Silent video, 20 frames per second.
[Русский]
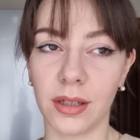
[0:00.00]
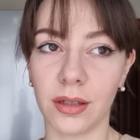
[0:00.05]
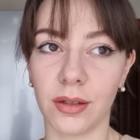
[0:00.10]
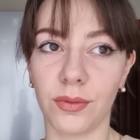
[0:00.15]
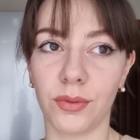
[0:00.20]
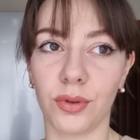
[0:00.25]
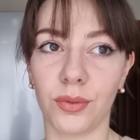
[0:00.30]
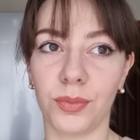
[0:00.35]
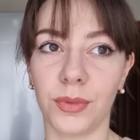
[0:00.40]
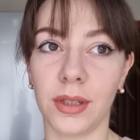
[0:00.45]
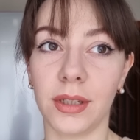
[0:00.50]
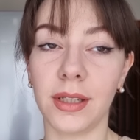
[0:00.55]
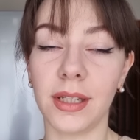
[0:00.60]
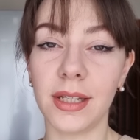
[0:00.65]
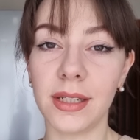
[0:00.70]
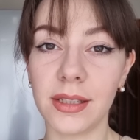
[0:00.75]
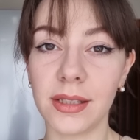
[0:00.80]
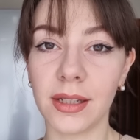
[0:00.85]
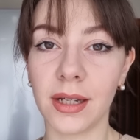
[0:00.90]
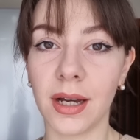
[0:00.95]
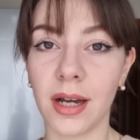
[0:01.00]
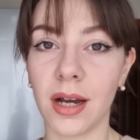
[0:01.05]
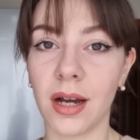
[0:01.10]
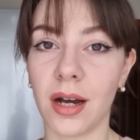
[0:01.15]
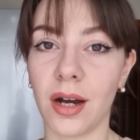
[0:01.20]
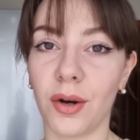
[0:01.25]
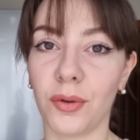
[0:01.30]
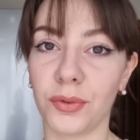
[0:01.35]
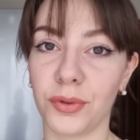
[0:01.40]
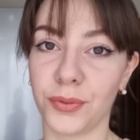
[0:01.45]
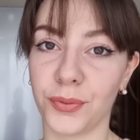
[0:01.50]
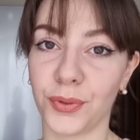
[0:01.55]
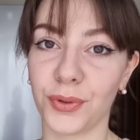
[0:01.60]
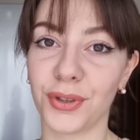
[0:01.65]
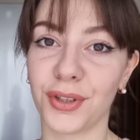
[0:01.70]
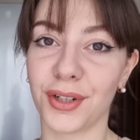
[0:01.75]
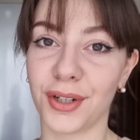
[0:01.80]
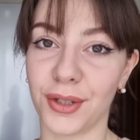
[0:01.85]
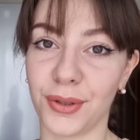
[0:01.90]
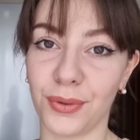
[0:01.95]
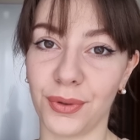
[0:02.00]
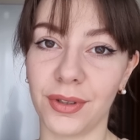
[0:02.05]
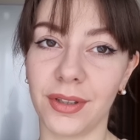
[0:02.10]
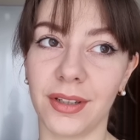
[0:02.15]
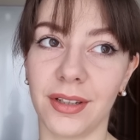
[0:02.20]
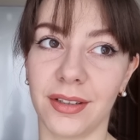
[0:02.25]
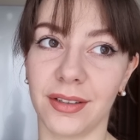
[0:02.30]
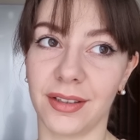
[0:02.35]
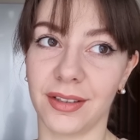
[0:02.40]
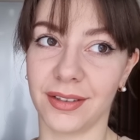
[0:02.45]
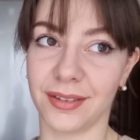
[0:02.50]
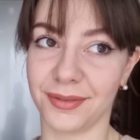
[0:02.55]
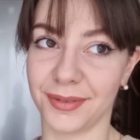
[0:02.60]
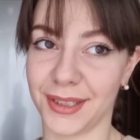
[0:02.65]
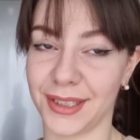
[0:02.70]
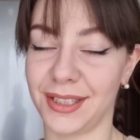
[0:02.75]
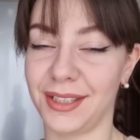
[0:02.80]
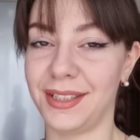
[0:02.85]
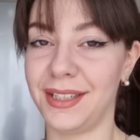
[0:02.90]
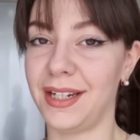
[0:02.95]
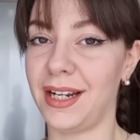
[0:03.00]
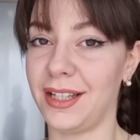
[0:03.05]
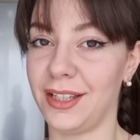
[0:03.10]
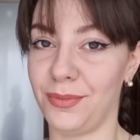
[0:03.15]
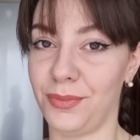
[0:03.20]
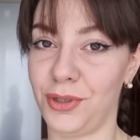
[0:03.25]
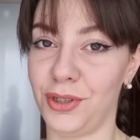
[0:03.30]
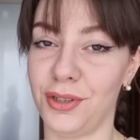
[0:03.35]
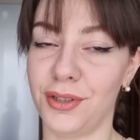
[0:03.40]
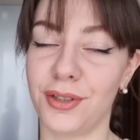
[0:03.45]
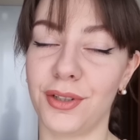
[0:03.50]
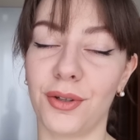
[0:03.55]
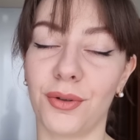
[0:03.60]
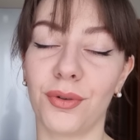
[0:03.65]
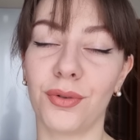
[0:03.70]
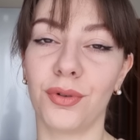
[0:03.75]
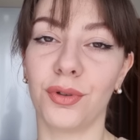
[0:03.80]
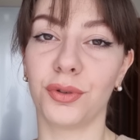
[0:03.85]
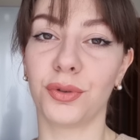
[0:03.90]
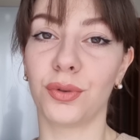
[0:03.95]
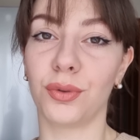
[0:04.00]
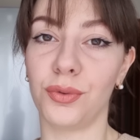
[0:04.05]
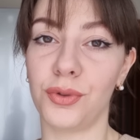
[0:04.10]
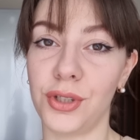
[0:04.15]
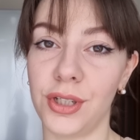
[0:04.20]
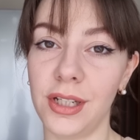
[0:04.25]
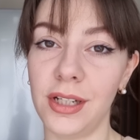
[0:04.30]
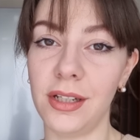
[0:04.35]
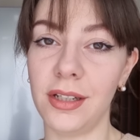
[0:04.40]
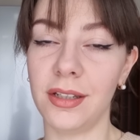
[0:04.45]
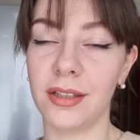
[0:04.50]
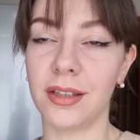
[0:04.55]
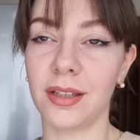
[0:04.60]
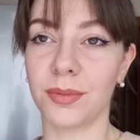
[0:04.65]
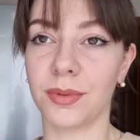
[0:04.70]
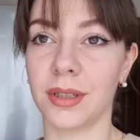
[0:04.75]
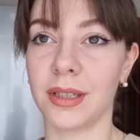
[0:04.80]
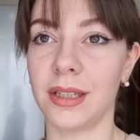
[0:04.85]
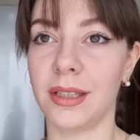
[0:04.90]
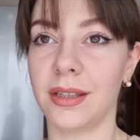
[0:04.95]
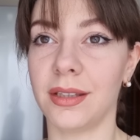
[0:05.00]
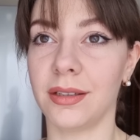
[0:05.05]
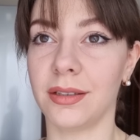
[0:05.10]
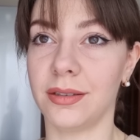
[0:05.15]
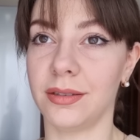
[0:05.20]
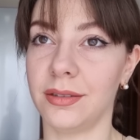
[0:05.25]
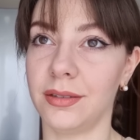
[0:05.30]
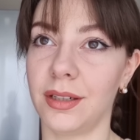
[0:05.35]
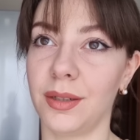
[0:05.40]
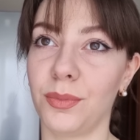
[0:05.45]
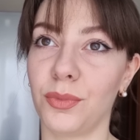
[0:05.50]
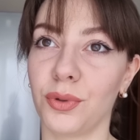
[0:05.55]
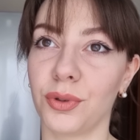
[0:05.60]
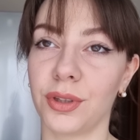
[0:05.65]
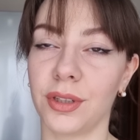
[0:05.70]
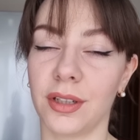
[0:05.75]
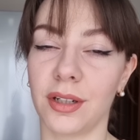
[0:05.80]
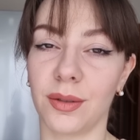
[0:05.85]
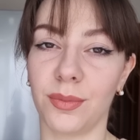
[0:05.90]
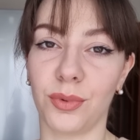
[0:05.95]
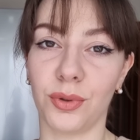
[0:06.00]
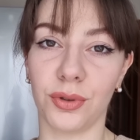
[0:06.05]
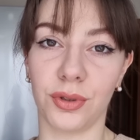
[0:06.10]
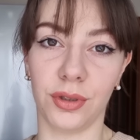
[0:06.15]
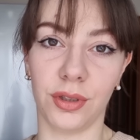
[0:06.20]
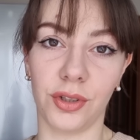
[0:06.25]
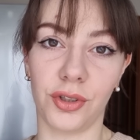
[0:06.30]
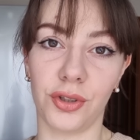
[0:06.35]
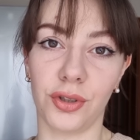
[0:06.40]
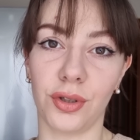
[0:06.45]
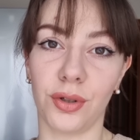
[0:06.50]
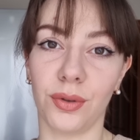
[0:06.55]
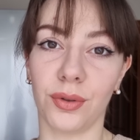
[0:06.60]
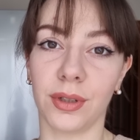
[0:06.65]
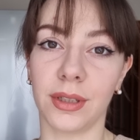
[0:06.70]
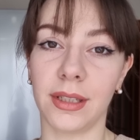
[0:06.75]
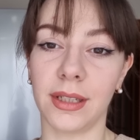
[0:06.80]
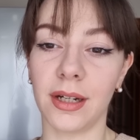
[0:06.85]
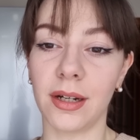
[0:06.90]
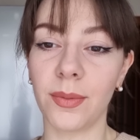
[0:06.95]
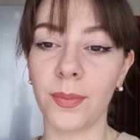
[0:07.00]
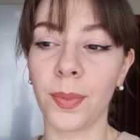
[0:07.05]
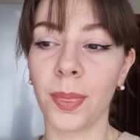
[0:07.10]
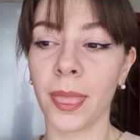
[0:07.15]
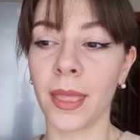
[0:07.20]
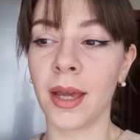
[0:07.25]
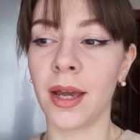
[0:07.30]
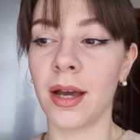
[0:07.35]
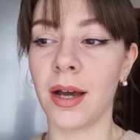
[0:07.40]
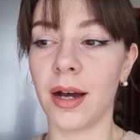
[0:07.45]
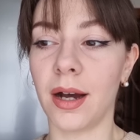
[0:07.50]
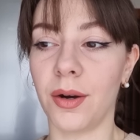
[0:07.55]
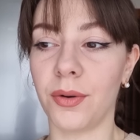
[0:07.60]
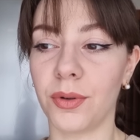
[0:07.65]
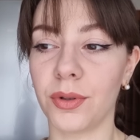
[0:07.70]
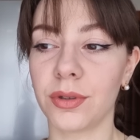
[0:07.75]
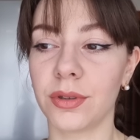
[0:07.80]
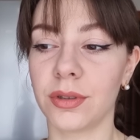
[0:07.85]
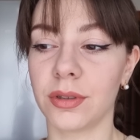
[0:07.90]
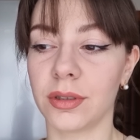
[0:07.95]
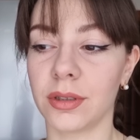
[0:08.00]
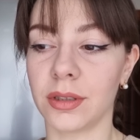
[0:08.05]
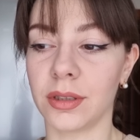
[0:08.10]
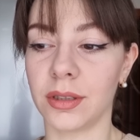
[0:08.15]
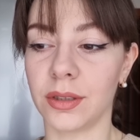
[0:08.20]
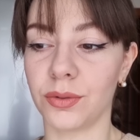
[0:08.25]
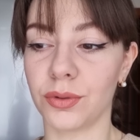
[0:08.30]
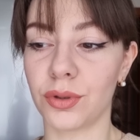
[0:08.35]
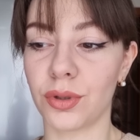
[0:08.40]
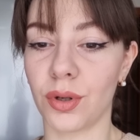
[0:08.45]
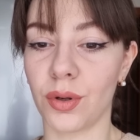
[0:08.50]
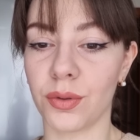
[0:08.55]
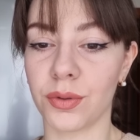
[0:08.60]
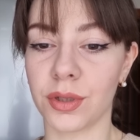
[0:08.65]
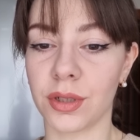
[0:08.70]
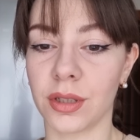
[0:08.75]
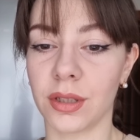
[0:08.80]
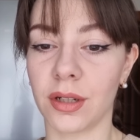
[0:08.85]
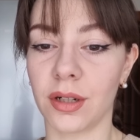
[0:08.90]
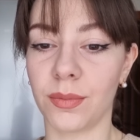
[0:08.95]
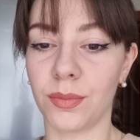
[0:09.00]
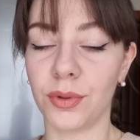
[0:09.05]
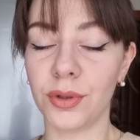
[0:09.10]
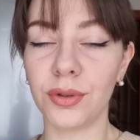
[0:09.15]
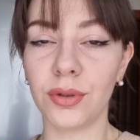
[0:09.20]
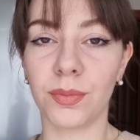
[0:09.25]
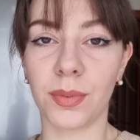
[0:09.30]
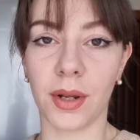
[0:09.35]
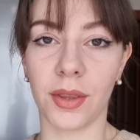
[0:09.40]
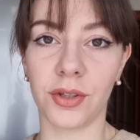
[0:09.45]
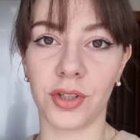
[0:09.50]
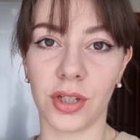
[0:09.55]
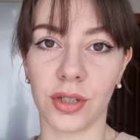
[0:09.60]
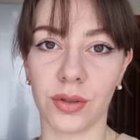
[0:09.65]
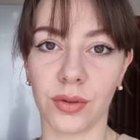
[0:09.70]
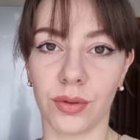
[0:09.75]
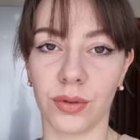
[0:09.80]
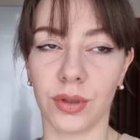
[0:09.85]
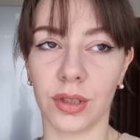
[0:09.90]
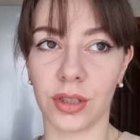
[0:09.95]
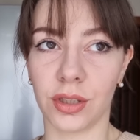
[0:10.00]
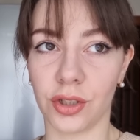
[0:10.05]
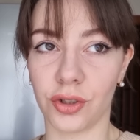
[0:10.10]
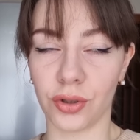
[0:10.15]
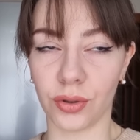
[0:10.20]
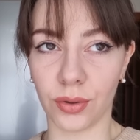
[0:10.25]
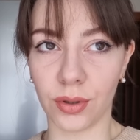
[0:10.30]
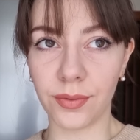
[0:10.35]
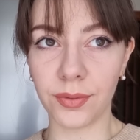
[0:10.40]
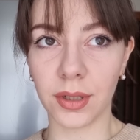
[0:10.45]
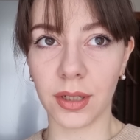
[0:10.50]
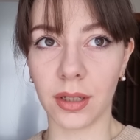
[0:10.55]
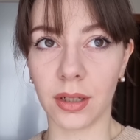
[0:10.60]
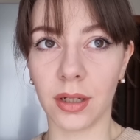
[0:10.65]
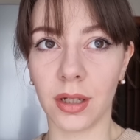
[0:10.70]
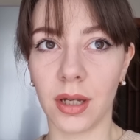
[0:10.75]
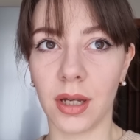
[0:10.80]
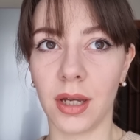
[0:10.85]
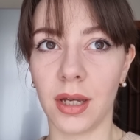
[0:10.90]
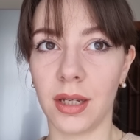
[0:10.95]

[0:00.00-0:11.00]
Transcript: Я говорю, у меня есть. А у него на районе, это, кстати, рядом через дорогу, отключили, там какие-то ремонтные работы до 4 дня. А он э, устроился на работу, правда, сейчас он на стажировке.